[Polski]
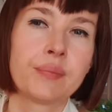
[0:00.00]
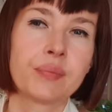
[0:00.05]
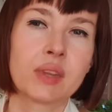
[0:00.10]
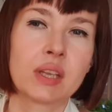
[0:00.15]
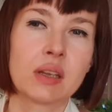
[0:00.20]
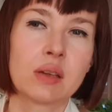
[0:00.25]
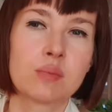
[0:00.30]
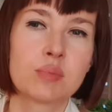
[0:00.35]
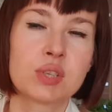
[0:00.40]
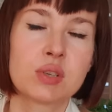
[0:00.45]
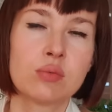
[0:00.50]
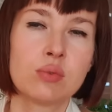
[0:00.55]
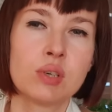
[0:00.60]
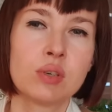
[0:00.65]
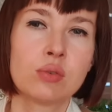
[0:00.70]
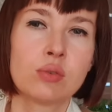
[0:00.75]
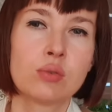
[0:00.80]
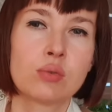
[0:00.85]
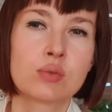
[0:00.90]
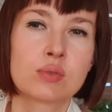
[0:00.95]
mm,
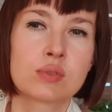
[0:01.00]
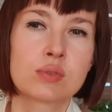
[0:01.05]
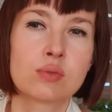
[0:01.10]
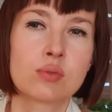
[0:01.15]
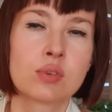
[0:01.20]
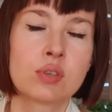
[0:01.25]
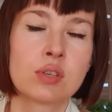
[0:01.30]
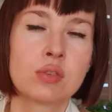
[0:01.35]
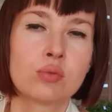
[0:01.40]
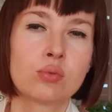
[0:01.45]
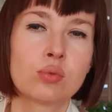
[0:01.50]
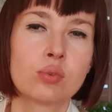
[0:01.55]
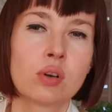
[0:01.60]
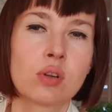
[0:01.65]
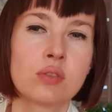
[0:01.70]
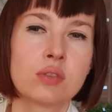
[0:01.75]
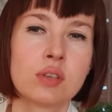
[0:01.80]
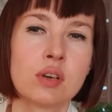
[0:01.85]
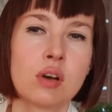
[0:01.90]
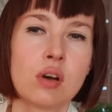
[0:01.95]
przełyku, z górnych dróg
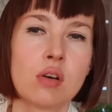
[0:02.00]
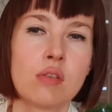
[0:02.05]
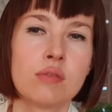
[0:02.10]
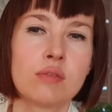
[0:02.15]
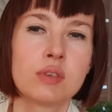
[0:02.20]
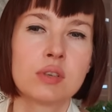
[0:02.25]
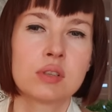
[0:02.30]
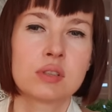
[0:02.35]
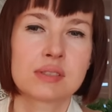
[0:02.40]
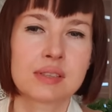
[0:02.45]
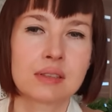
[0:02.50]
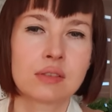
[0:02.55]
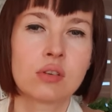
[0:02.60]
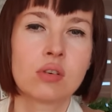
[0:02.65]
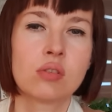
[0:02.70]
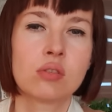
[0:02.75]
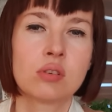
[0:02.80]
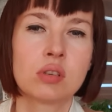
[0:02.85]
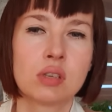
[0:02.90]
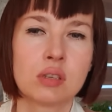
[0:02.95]
oddechowych,
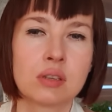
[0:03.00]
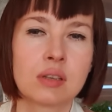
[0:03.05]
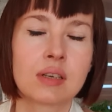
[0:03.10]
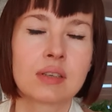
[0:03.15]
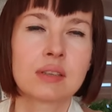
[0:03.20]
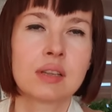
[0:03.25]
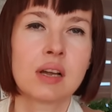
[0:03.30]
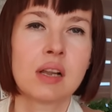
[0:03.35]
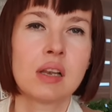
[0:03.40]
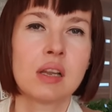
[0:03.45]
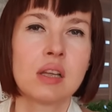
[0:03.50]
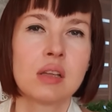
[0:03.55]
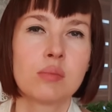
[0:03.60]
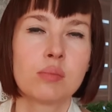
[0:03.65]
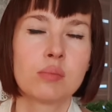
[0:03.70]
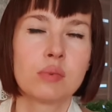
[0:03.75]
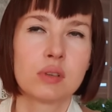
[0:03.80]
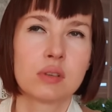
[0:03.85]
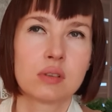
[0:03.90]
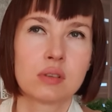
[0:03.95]
zatoki itd. Tak
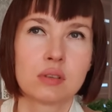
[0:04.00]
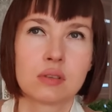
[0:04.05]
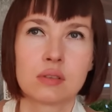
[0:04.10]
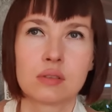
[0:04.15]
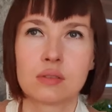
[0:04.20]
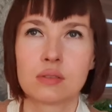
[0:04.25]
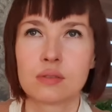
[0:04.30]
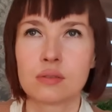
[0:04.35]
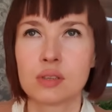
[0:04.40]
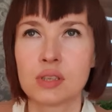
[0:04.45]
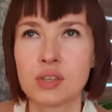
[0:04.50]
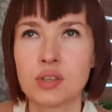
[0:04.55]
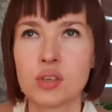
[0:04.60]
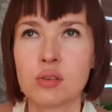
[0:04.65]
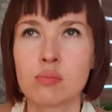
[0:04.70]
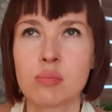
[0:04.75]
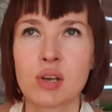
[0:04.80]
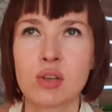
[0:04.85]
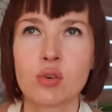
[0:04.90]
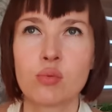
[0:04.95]

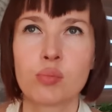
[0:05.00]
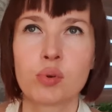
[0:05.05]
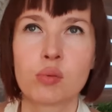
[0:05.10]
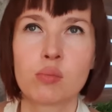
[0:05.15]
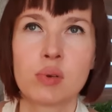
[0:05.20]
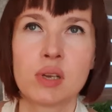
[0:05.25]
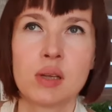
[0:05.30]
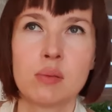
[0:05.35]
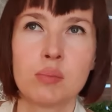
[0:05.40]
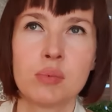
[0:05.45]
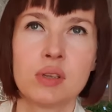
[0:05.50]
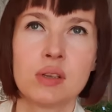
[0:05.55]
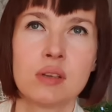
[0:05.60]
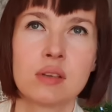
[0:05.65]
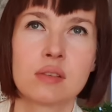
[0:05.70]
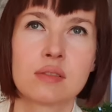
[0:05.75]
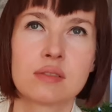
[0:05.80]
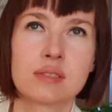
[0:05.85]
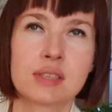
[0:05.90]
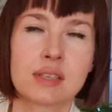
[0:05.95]
inni mają problemy
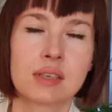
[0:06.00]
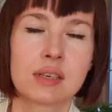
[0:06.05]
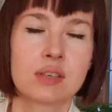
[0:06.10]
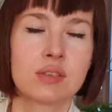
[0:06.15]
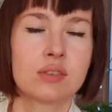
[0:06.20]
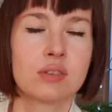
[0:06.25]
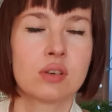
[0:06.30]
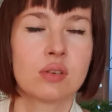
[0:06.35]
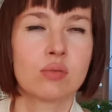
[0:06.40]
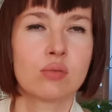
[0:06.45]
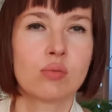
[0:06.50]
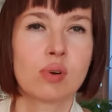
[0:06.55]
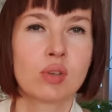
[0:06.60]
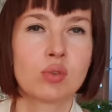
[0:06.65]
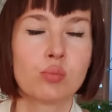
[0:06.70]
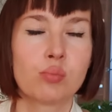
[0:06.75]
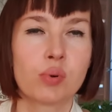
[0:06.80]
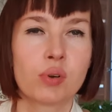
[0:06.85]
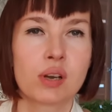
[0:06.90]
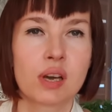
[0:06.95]
w zakresie
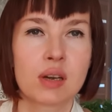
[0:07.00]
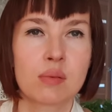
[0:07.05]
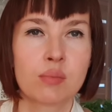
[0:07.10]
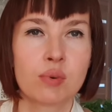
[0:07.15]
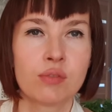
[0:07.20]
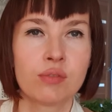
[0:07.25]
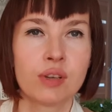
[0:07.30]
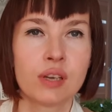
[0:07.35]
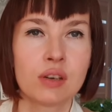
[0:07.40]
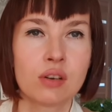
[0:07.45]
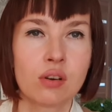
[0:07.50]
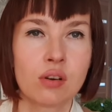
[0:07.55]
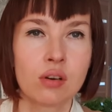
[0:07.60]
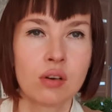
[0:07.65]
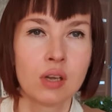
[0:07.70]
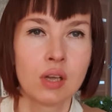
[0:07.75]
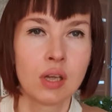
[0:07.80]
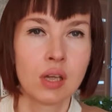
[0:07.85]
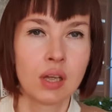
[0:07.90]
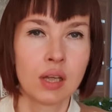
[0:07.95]
układu pokarmowego.
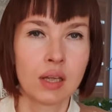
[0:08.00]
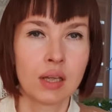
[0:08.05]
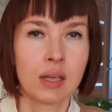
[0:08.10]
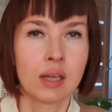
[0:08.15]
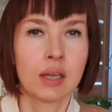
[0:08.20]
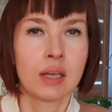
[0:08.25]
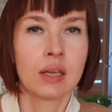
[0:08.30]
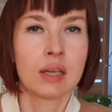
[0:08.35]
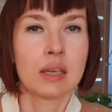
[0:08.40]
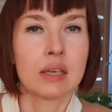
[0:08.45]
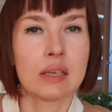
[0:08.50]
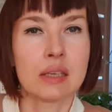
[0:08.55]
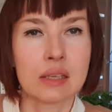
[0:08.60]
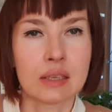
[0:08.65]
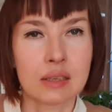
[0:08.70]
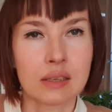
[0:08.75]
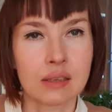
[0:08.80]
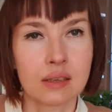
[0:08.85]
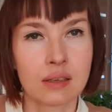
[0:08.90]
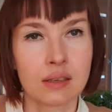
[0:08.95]

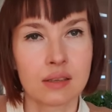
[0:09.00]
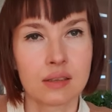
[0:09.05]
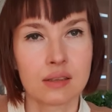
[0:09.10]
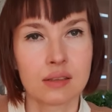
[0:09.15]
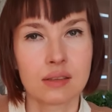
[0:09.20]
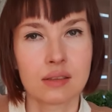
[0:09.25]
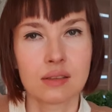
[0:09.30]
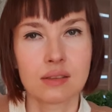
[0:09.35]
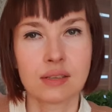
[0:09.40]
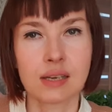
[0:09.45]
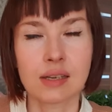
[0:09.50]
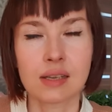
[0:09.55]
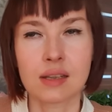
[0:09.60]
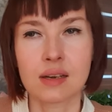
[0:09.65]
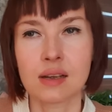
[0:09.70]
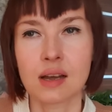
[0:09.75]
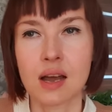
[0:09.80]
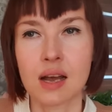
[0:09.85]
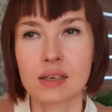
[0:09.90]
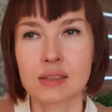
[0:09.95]
I takie
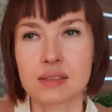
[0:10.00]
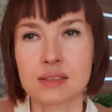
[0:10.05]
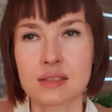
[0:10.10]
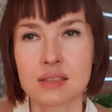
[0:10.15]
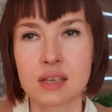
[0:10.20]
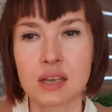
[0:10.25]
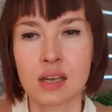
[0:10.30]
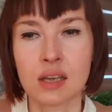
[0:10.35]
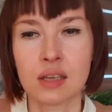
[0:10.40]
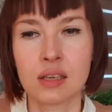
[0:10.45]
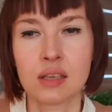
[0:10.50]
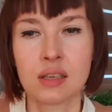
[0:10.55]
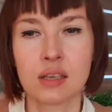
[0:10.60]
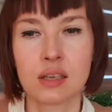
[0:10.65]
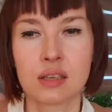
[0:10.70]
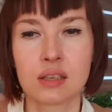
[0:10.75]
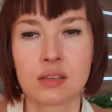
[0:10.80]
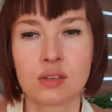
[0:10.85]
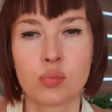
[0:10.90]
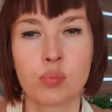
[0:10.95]
reakcje
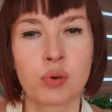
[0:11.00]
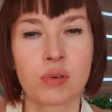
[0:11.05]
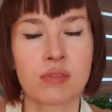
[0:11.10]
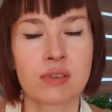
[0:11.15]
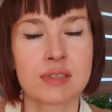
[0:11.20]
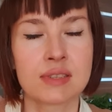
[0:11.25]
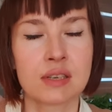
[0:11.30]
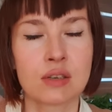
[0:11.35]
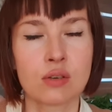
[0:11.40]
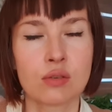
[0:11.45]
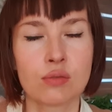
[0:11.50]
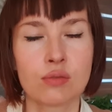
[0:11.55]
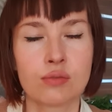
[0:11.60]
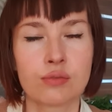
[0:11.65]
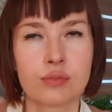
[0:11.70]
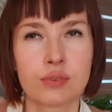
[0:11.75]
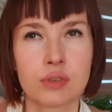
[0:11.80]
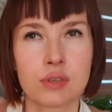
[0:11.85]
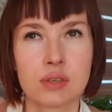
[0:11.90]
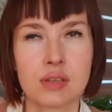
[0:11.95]
doprowadzają
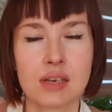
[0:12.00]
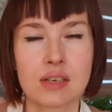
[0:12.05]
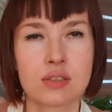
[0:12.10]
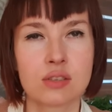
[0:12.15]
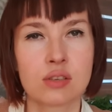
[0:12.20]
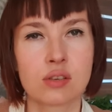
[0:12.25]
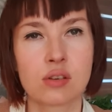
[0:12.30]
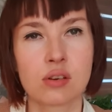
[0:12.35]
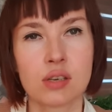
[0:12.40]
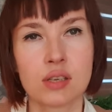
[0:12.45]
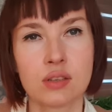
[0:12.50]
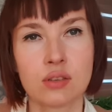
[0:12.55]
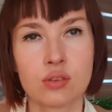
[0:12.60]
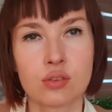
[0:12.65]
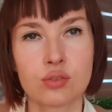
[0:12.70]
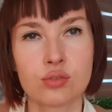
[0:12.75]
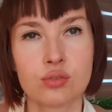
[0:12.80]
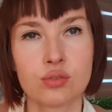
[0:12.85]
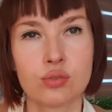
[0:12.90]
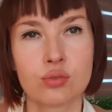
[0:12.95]
w dalszej
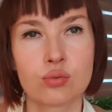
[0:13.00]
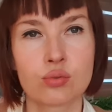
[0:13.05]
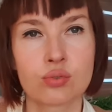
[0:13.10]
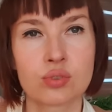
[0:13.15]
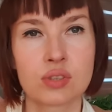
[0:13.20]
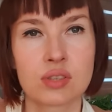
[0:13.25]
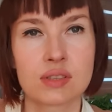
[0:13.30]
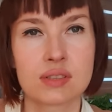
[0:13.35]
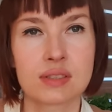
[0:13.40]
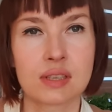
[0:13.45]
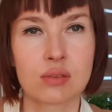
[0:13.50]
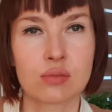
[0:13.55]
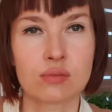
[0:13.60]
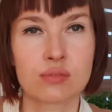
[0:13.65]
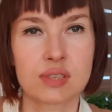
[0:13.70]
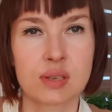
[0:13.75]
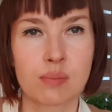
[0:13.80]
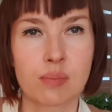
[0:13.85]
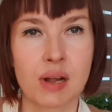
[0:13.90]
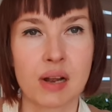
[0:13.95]
kolejności do różnych
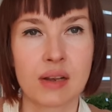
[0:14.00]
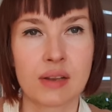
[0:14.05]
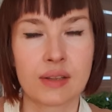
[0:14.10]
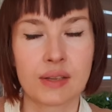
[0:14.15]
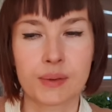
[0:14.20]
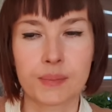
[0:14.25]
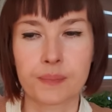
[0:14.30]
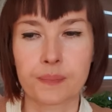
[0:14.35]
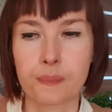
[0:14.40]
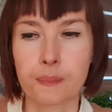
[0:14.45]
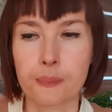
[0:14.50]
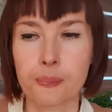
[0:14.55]
stanów zapalnych.